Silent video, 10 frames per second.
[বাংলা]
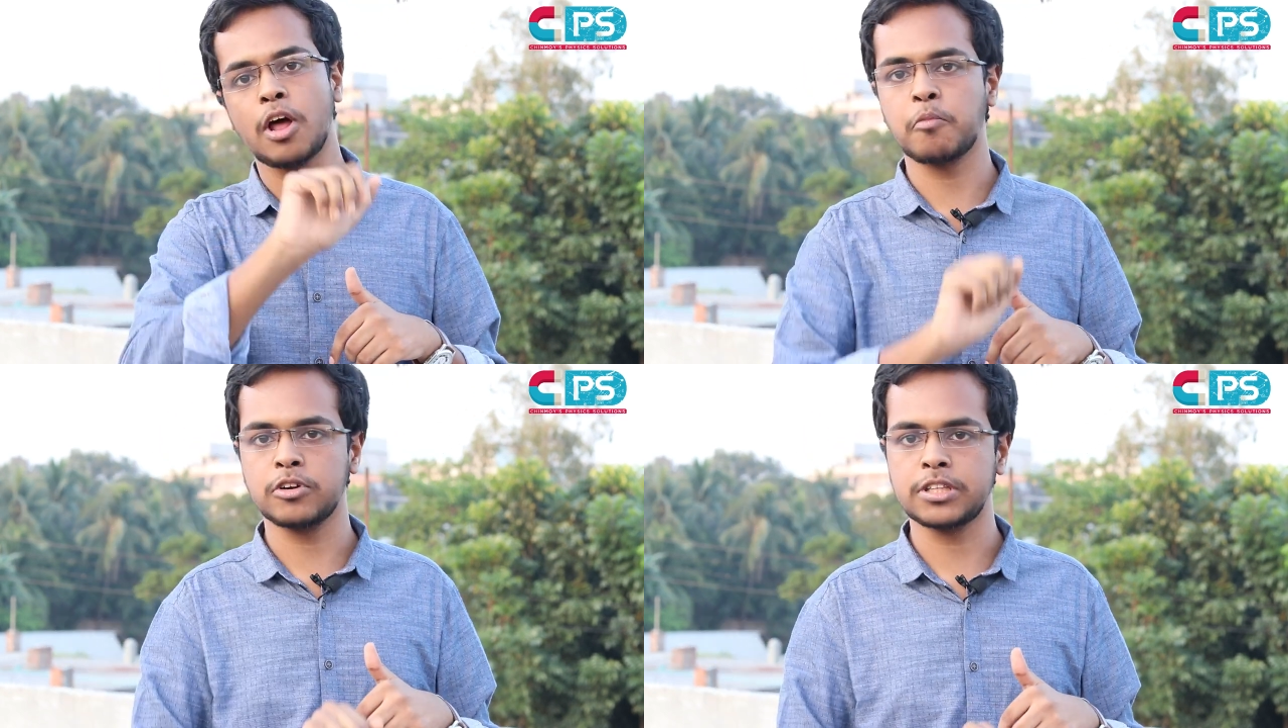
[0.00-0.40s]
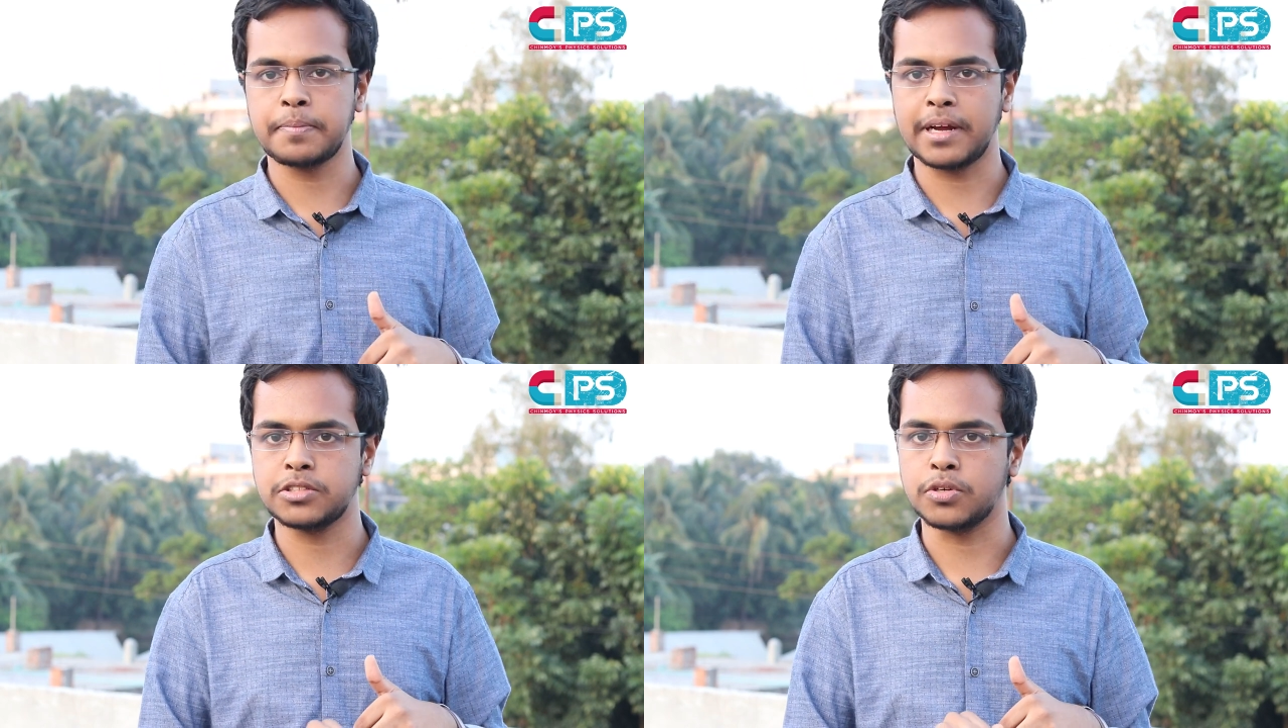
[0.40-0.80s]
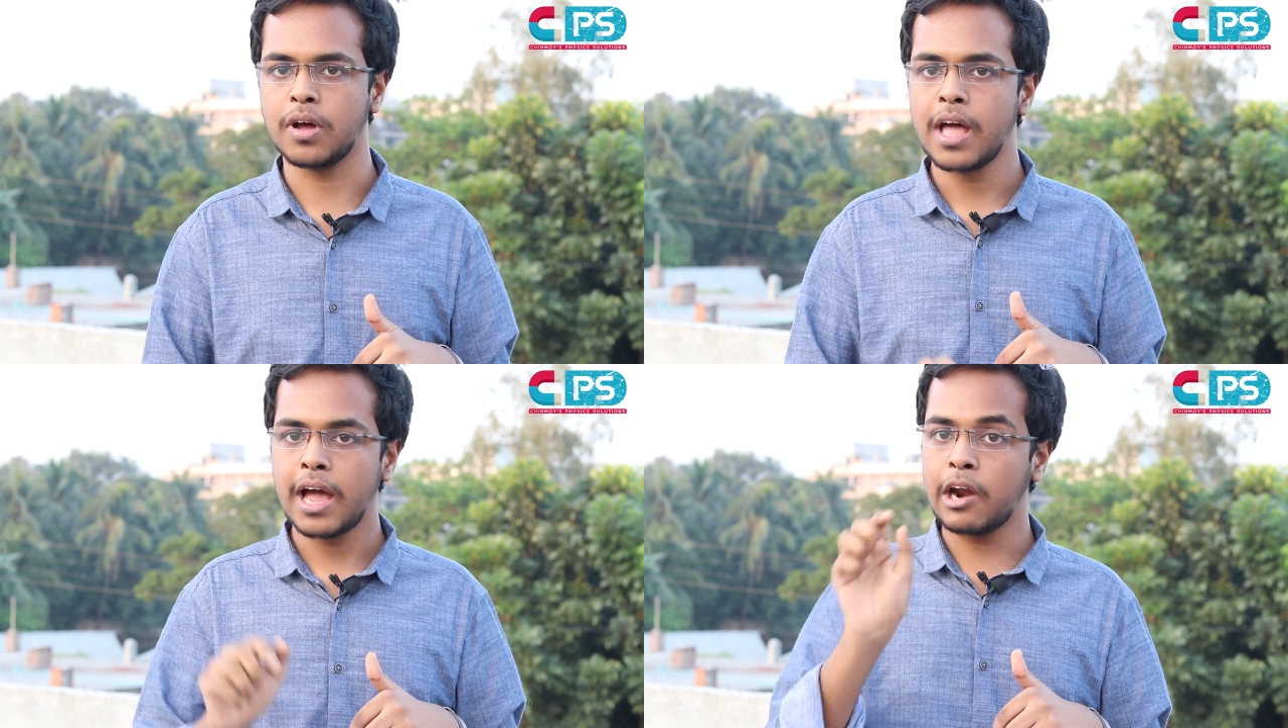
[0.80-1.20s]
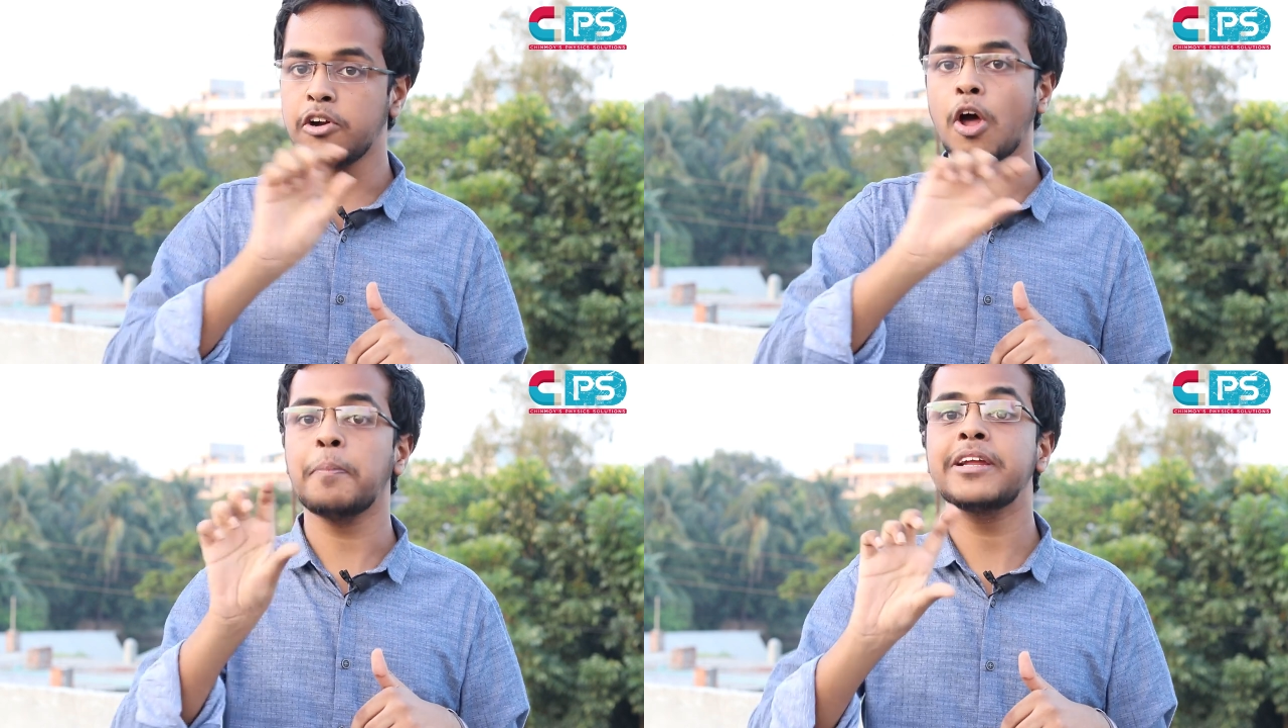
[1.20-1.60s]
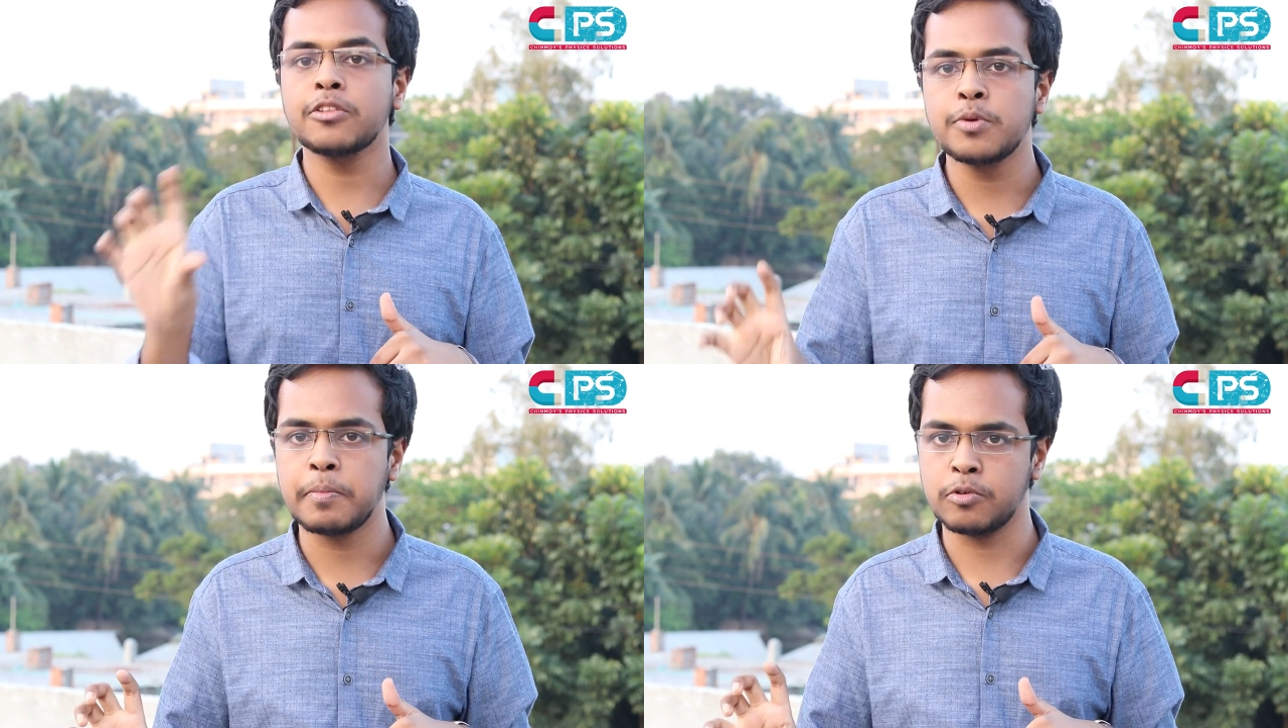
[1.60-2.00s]
সলভ করতে পারছো কারণ ওই টপিকটা
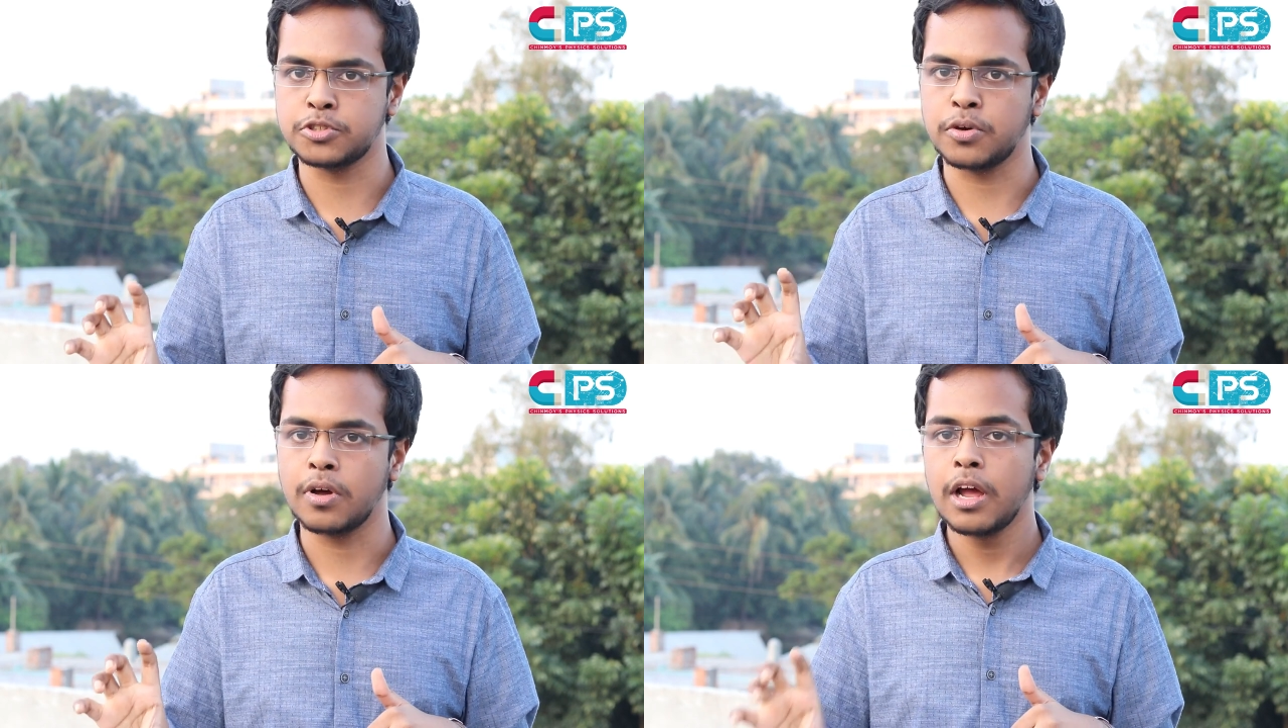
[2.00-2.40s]
তুমি বোঝো